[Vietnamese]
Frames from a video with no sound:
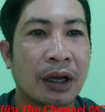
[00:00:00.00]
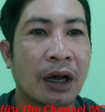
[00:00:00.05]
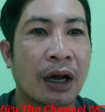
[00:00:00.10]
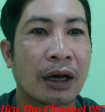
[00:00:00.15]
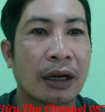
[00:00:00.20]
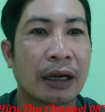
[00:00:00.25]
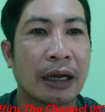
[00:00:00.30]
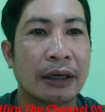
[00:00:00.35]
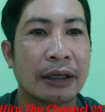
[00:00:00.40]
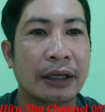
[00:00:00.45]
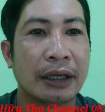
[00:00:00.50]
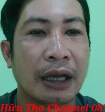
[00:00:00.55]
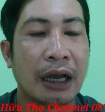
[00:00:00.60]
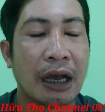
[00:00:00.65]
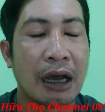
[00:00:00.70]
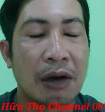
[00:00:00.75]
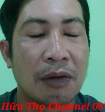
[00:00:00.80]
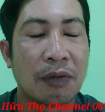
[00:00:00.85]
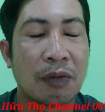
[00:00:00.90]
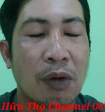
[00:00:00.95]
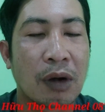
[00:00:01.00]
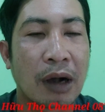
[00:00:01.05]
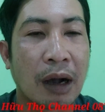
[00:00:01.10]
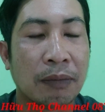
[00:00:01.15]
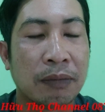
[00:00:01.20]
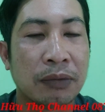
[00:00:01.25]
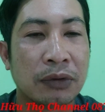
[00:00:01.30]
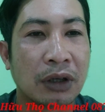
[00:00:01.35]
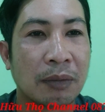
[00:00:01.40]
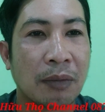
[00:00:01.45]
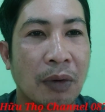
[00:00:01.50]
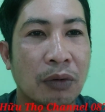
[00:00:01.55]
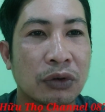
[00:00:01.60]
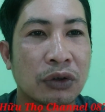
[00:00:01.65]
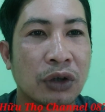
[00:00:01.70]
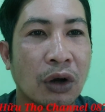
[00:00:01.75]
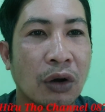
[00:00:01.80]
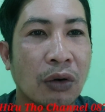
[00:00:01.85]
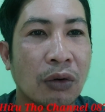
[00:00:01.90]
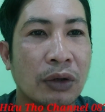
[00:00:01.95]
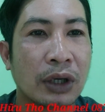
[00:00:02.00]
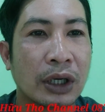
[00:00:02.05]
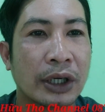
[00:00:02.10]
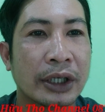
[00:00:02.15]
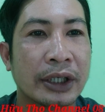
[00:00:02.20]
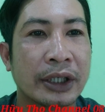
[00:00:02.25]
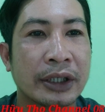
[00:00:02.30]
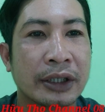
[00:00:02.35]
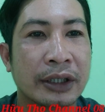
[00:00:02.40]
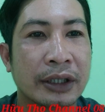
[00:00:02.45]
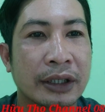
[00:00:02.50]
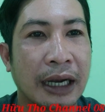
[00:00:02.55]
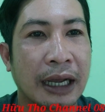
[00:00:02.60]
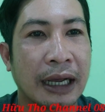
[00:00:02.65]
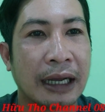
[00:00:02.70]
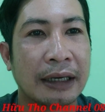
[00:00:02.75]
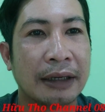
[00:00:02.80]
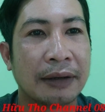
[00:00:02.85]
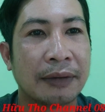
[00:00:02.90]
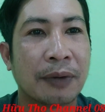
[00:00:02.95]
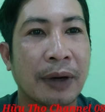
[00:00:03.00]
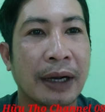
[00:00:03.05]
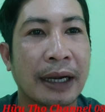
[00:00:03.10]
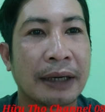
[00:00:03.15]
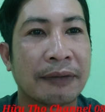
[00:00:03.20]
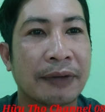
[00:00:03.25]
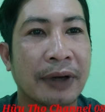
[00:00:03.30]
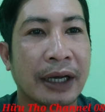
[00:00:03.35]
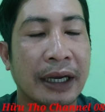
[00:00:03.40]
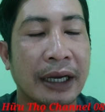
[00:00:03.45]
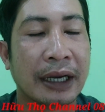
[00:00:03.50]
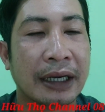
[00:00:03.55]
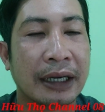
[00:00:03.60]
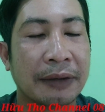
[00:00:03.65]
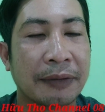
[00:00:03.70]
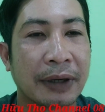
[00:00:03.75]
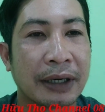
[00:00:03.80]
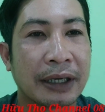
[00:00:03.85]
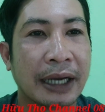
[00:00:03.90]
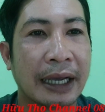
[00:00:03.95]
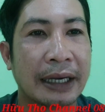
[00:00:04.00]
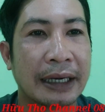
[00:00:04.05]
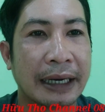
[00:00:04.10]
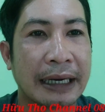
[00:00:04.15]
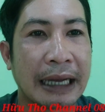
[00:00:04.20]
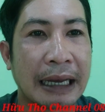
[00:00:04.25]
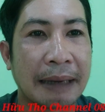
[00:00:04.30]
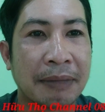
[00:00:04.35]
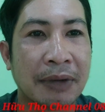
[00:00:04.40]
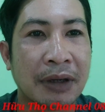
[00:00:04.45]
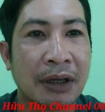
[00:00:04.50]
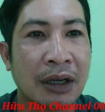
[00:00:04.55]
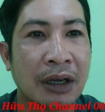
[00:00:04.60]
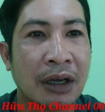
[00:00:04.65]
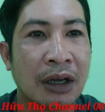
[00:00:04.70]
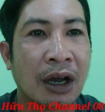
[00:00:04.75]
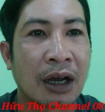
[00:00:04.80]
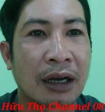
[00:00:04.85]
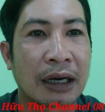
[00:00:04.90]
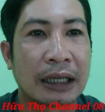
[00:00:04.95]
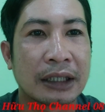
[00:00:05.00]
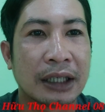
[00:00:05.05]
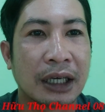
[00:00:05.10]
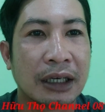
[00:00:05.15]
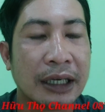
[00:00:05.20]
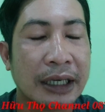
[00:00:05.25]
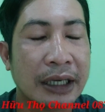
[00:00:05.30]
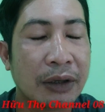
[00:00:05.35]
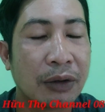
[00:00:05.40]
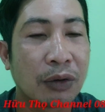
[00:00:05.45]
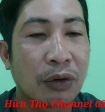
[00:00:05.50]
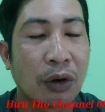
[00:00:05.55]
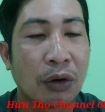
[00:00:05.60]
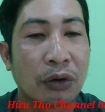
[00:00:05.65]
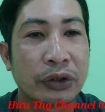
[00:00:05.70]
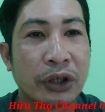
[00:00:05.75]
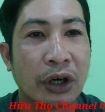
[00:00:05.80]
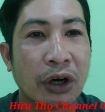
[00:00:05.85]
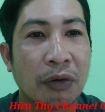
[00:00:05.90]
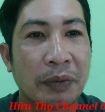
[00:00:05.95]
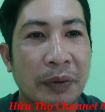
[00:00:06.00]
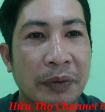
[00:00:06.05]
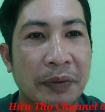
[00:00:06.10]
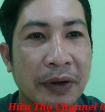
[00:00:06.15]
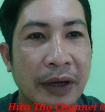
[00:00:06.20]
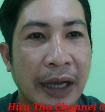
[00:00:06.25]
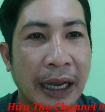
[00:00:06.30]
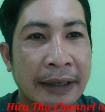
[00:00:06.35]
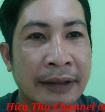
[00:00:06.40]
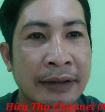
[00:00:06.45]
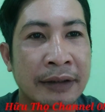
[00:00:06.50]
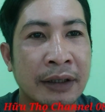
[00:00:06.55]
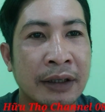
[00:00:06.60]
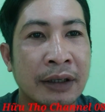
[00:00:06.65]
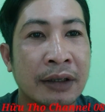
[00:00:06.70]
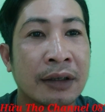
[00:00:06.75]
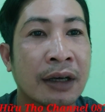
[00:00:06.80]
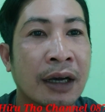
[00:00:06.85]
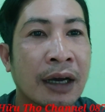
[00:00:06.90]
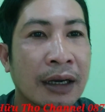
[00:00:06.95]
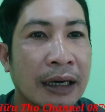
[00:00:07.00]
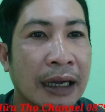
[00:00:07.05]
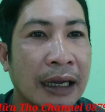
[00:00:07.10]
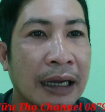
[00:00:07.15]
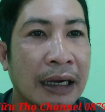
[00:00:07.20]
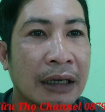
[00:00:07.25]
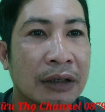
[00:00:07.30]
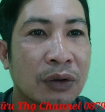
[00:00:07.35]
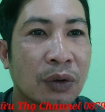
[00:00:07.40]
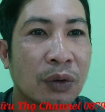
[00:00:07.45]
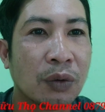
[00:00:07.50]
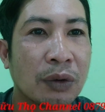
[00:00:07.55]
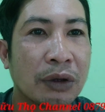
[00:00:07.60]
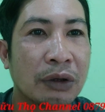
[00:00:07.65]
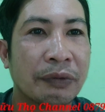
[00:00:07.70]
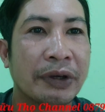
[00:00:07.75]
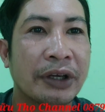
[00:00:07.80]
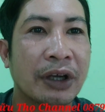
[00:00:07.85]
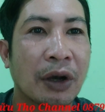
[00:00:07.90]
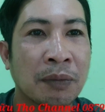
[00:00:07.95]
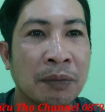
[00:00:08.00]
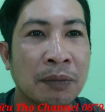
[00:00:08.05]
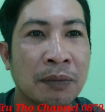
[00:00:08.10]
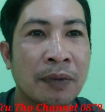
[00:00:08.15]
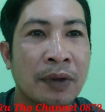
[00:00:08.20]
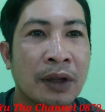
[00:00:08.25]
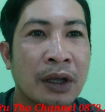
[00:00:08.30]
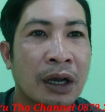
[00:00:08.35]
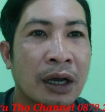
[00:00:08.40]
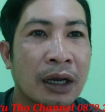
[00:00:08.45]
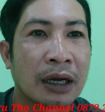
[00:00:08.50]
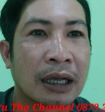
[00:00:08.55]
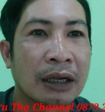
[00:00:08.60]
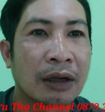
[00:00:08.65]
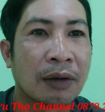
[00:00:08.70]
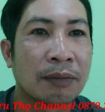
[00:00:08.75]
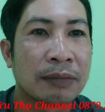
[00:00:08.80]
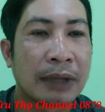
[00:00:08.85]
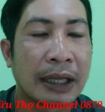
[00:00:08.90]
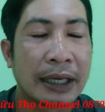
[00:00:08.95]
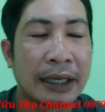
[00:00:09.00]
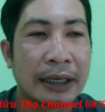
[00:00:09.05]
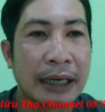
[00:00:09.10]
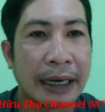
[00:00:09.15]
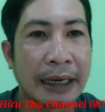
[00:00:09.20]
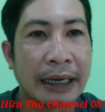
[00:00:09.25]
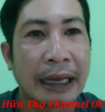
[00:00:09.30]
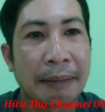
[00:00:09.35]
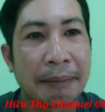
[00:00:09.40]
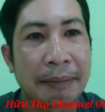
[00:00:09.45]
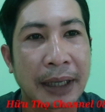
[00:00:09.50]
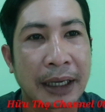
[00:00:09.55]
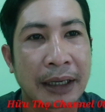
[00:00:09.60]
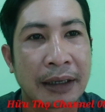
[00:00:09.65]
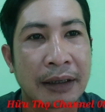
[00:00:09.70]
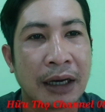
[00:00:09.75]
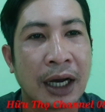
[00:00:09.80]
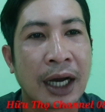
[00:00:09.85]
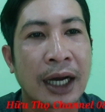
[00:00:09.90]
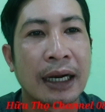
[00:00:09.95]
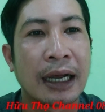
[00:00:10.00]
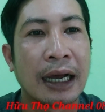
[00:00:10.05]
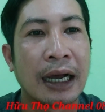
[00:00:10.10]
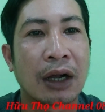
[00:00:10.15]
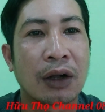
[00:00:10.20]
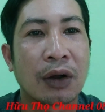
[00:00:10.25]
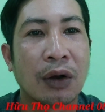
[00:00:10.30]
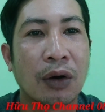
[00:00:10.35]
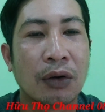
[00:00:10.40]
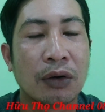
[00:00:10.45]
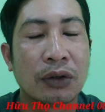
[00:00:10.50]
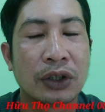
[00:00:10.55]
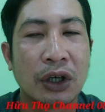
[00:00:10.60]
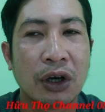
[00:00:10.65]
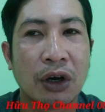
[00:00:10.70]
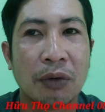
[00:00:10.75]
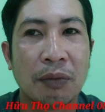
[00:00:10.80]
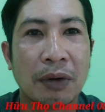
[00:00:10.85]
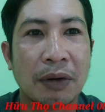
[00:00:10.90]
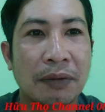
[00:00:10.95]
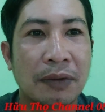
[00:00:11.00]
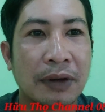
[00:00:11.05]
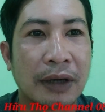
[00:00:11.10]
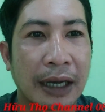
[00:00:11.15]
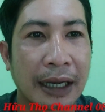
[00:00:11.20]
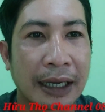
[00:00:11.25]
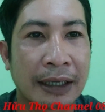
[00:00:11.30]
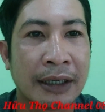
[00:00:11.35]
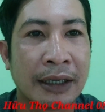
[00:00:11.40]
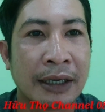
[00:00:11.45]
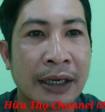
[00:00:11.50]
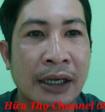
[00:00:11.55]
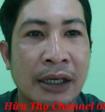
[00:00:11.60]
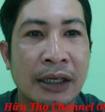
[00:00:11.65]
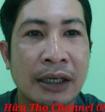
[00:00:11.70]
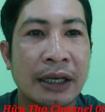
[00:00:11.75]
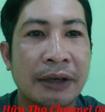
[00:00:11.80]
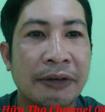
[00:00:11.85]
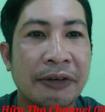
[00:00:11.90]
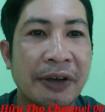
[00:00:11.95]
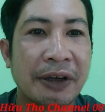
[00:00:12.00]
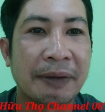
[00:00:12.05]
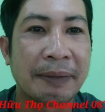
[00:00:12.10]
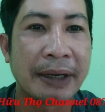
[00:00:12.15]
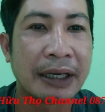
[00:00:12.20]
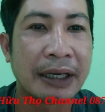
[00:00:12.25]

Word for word: hoặc là đi vu khống cho một số người là liên quan về vấn đề Đại Nam hoặc là trợ lý của cô Sô Nguyễn Phương Hằng hoặc là chú Quỳnh Vi Dũng hoặc là công ty Đại Nam nè hoặc là cô show Nguyễn Phương Hằng thì quý vị